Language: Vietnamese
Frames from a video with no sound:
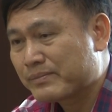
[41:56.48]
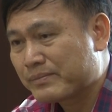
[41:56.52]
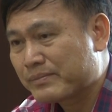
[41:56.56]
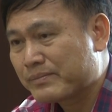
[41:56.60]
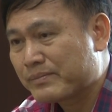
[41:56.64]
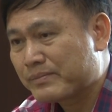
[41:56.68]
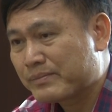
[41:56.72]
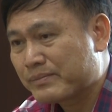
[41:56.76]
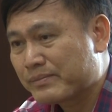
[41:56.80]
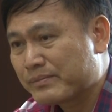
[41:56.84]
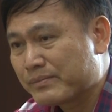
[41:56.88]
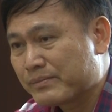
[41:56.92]

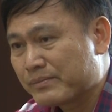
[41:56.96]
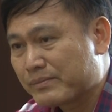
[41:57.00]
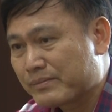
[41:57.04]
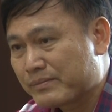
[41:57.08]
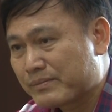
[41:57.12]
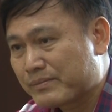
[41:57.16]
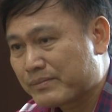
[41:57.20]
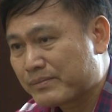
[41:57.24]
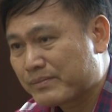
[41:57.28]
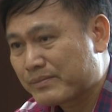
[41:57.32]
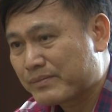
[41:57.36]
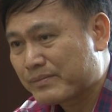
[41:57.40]
có lẽ là
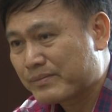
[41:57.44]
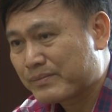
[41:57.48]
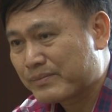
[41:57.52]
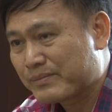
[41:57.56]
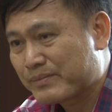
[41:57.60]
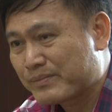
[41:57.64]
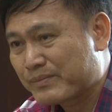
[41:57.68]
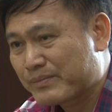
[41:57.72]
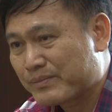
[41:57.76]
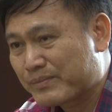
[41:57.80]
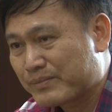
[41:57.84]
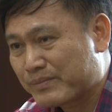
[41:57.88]
anh
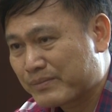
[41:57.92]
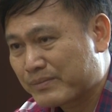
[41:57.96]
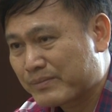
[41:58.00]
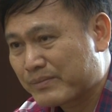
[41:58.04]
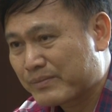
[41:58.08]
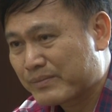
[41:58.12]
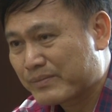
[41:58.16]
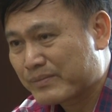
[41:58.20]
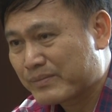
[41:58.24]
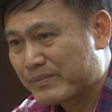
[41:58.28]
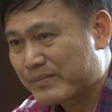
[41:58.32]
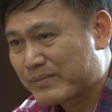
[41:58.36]
sự niềm tự
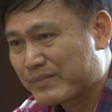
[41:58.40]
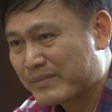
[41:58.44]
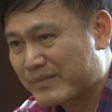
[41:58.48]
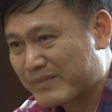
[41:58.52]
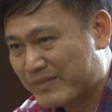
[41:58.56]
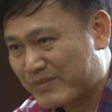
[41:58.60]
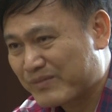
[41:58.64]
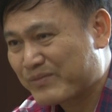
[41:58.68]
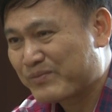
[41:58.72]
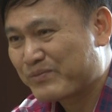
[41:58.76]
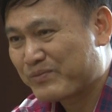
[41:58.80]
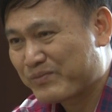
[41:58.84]
hào của ba
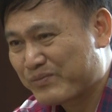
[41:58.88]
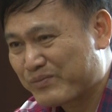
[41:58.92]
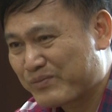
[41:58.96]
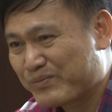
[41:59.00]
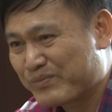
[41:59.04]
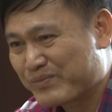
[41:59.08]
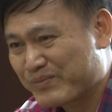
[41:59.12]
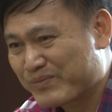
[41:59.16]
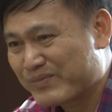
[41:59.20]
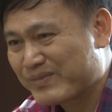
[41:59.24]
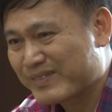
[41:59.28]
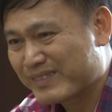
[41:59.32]
anh
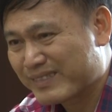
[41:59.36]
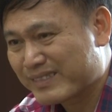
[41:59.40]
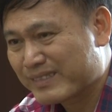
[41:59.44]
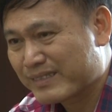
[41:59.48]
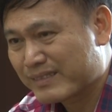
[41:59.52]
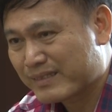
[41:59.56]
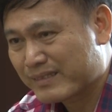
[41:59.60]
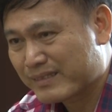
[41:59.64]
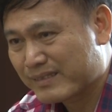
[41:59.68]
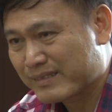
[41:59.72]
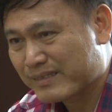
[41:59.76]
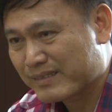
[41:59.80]
vâng,
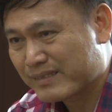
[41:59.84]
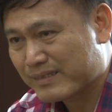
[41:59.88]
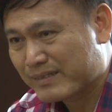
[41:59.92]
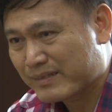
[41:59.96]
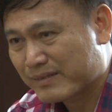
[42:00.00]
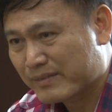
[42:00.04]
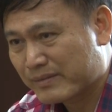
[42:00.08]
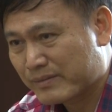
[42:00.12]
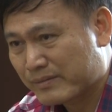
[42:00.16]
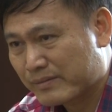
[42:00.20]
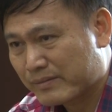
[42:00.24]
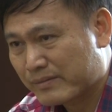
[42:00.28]
thưa anh thì
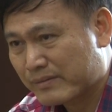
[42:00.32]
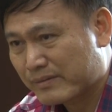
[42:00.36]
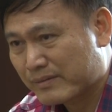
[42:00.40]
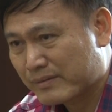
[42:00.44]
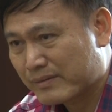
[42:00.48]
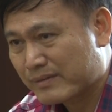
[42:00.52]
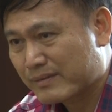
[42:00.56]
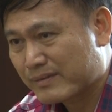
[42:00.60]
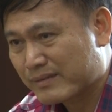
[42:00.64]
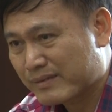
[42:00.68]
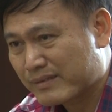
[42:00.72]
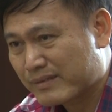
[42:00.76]
chúng ta
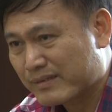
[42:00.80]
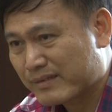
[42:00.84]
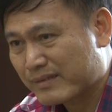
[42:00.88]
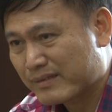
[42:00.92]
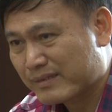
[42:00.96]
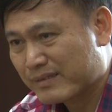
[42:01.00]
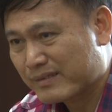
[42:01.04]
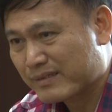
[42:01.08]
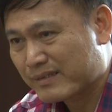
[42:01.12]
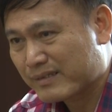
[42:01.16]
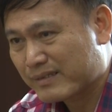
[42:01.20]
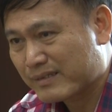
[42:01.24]

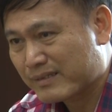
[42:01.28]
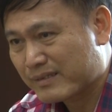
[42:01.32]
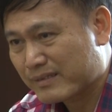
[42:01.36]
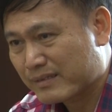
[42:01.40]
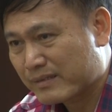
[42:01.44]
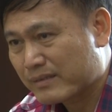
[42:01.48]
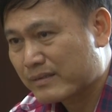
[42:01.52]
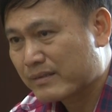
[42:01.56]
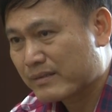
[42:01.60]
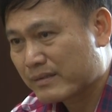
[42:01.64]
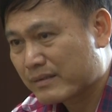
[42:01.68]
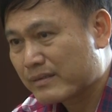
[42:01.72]

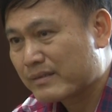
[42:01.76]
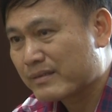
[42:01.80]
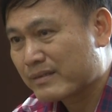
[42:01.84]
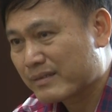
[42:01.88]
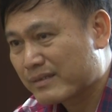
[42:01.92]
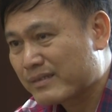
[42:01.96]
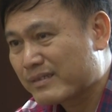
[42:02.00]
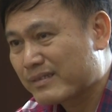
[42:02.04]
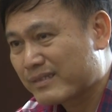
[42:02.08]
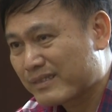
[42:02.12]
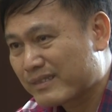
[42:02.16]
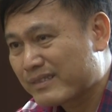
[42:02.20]
chúng ta có đấy
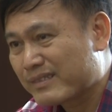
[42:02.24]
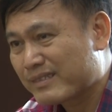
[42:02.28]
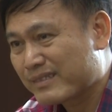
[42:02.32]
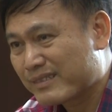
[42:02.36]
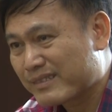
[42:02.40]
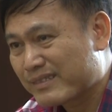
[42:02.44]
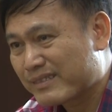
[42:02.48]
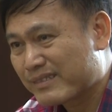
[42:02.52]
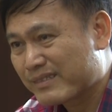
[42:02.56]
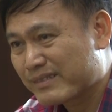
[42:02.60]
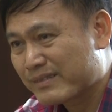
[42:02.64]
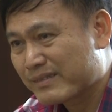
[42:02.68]
có những
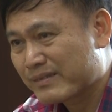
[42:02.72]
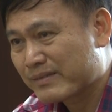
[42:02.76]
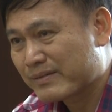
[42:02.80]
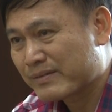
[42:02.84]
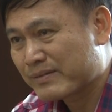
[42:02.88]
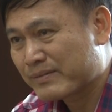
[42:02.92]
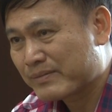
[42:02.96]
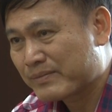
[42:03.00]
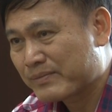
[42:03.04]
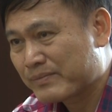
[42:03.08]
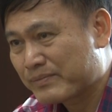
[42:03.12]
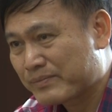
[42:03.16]
cuộc nói chuyện chúng ta
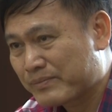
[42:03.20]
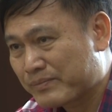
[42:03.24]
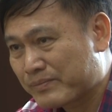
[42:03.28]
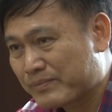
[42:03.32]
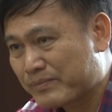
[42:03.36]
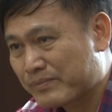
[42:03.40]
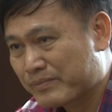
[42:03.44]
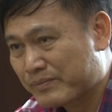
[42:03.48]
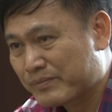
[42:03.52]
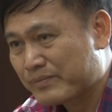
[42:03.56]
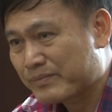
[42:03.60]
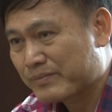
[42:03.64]
sẽ khép lại
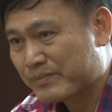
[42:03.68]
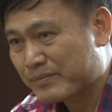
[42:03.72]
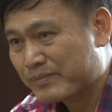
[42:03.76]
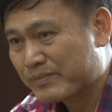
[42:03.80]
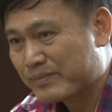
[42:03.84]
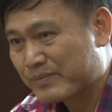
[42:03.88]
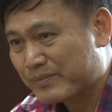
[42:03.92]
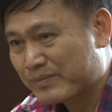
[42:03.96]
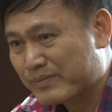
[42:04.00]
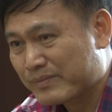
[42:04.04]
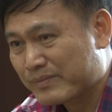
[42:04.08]
gần đây thôi nhưng mà